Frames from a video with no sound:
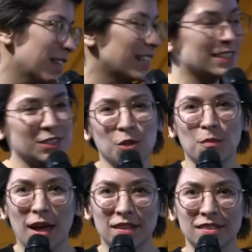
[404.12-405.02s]
Elisa
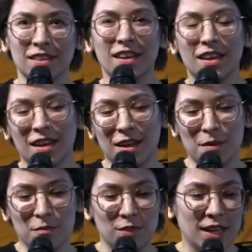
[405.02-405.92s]
schon meinte,
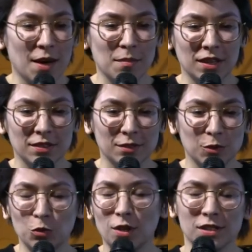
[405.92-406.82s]
äh, wie kann
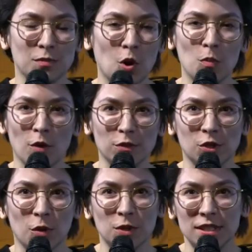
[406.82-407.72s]
man gut aus dem
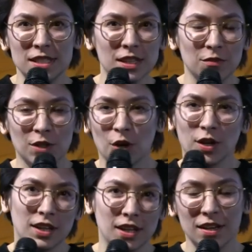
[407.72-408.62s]
Homeoffice kommunizieren, wie
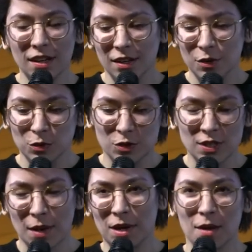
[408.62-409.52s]
können Kinder gut
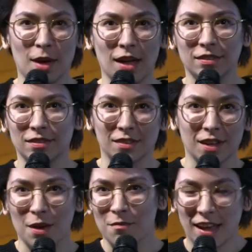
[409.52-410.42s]
zusammenarbeiten,
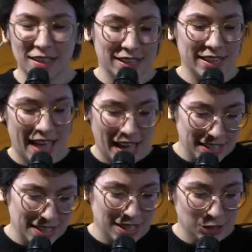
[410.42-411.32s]
äh, weiterhin
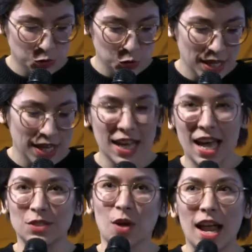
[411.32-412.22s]
lernen in der Schule.
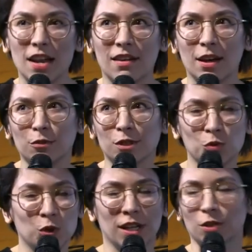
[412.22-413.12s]
Also alle waren auf der
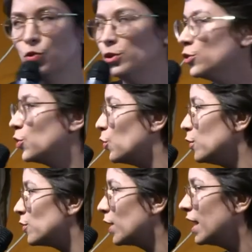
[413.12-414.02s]
Suche nach Tools und
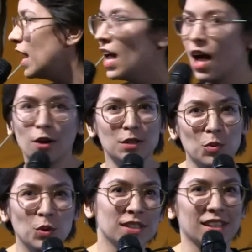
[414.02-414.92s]
Lösungen. Auch die
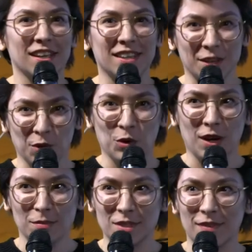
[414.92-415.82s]

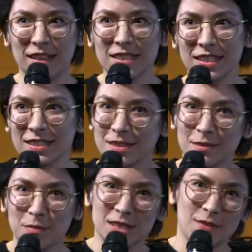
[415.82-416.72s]
Bundesregierung. Am
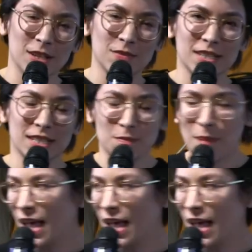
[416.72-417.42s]
20. bis 22.